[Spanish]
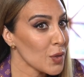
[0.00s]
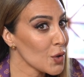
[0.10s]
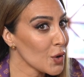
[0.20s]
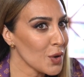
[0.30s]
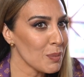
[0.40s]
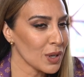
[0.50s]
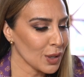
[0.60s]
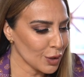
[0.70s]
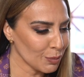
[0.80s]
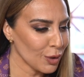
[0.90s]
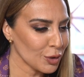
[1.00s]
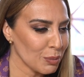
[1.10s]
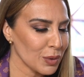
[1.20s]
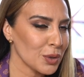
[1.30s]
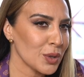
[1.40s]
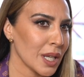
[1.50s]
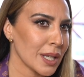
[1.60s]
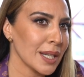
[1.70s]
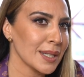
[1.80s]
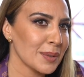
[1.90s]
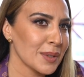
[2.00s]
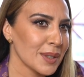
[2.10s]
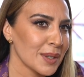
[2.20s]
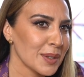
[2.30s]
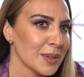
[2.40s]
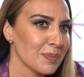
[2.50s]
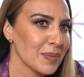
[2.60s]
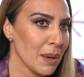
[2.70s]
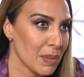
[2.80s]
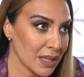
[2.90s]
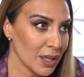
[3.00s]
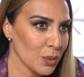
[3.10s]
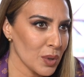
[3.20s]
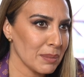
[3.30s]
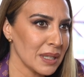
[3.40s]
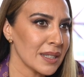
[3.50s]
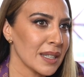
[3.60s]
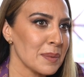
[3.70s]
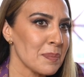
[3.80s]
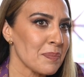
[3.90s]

No, no, porque los polos opuestos se atraen. Y aparte, duramente.